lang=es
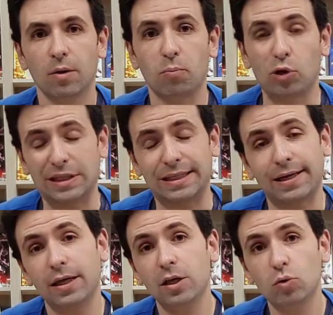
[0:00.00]
Pues hasta
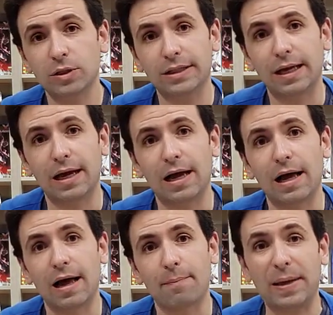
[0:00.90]
aquí
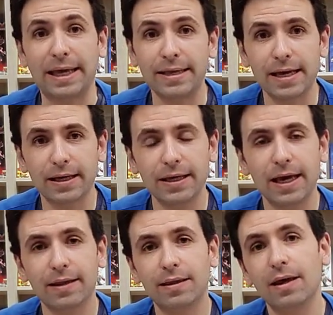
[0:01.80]
nuestra pequeña
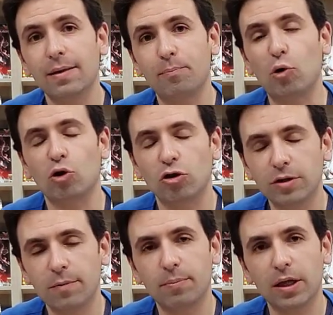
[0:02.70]
guía de por
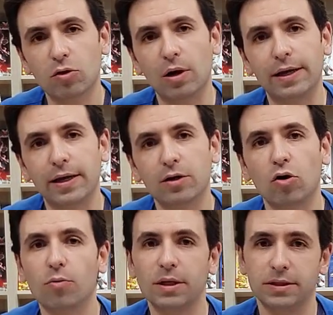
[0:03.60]
dónde empiezo a leer
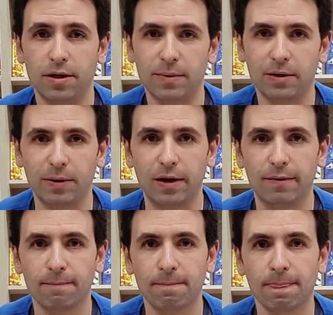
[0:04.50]
cómics de Marvel.
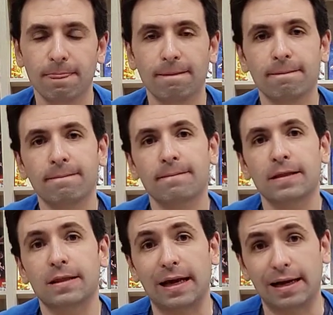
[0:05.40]

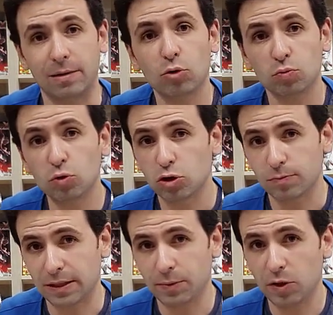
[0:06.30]
Sacaremos muchos
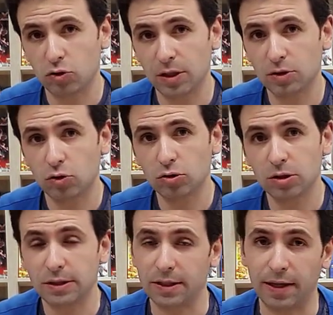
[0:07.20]
más vídeos de
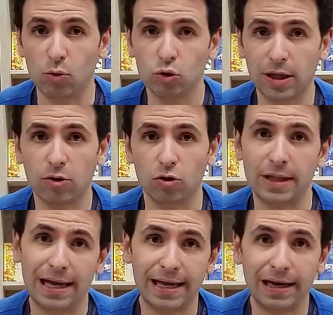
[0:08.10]
estos. Si te ha gustado,
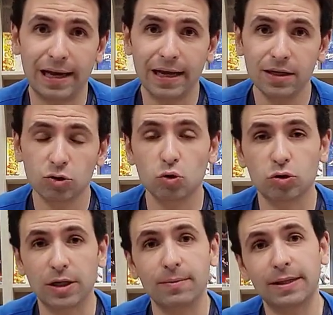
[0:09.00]
dale al like,
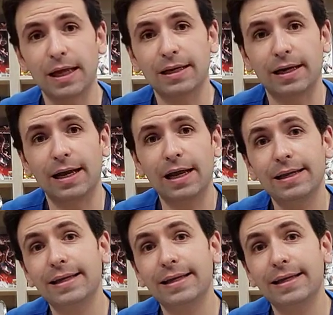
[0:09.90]
suscríbete al canal